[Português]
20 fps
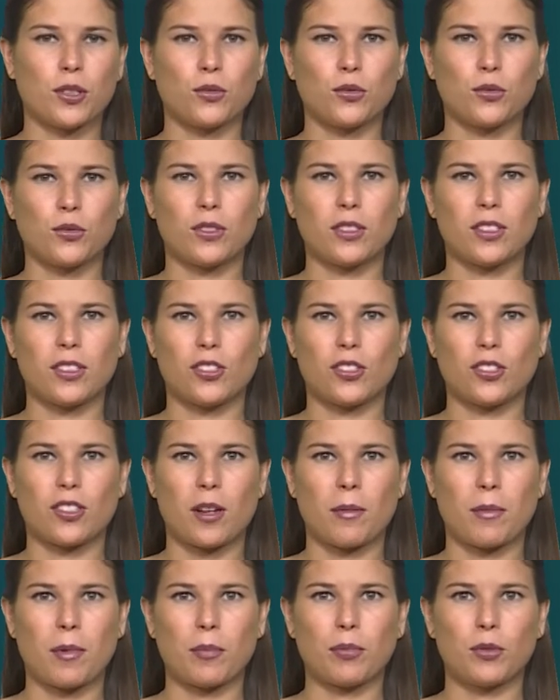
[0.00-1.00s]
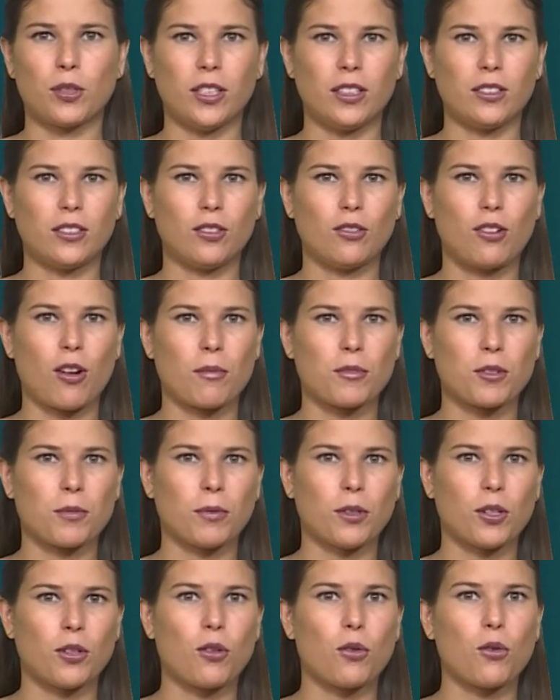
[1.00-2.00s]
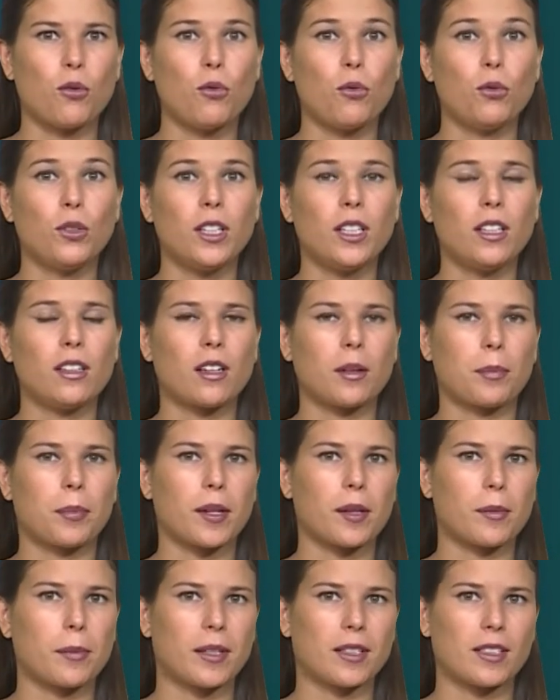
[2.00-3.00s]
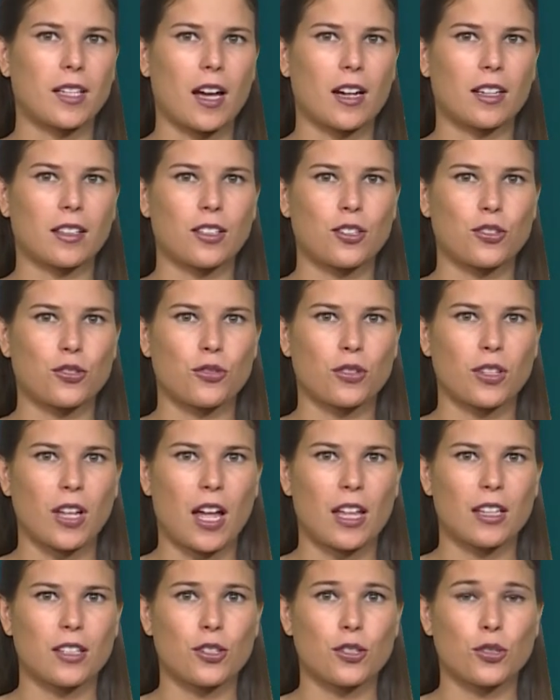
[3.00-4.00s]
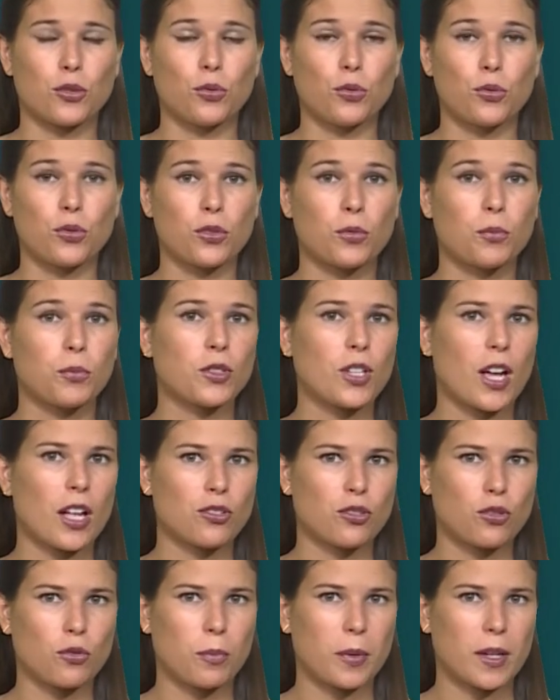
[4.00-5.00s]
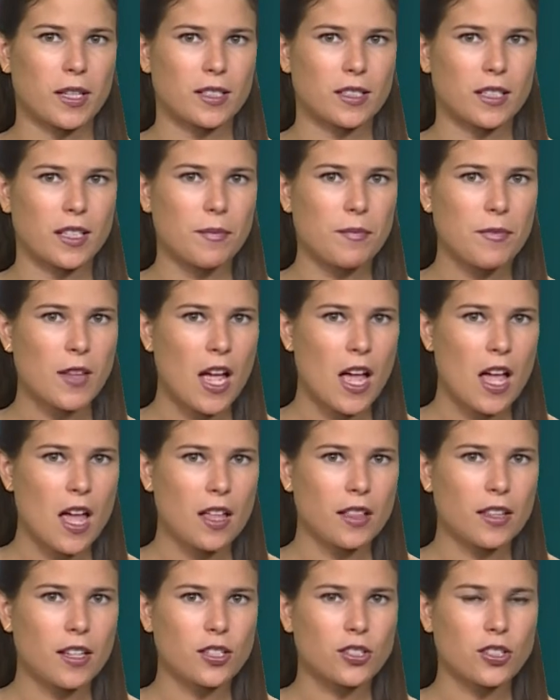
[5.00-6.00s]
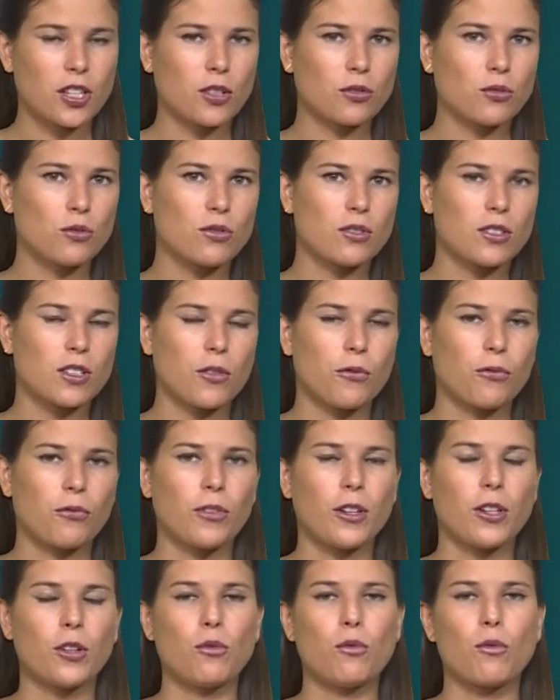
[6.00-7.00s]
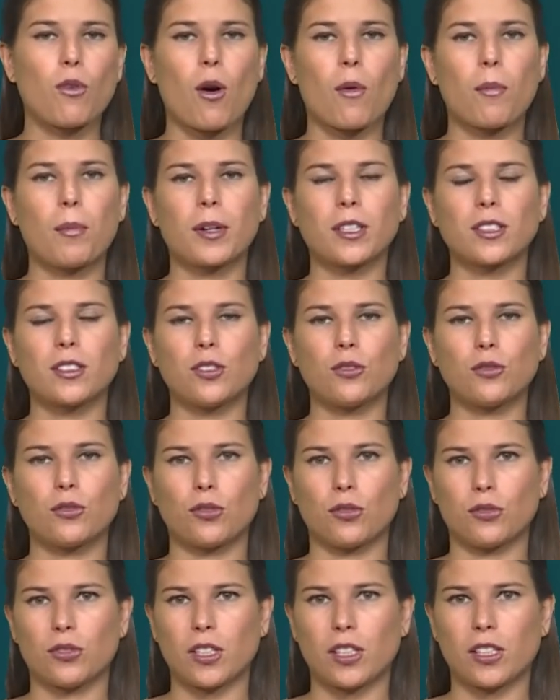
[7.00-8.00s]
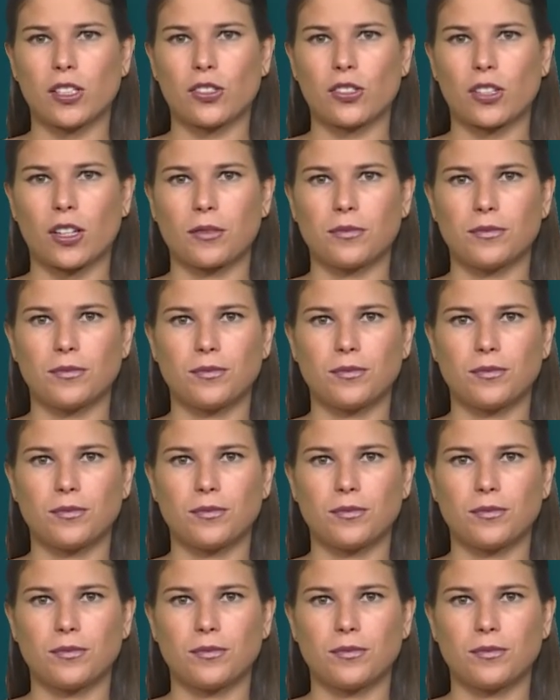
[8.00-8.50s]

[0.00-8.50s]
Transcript: do sistema político, como explicou o líder parlamentar nas jornadas dos deputados do PSD, deixando um desafio ao Partido Socialista.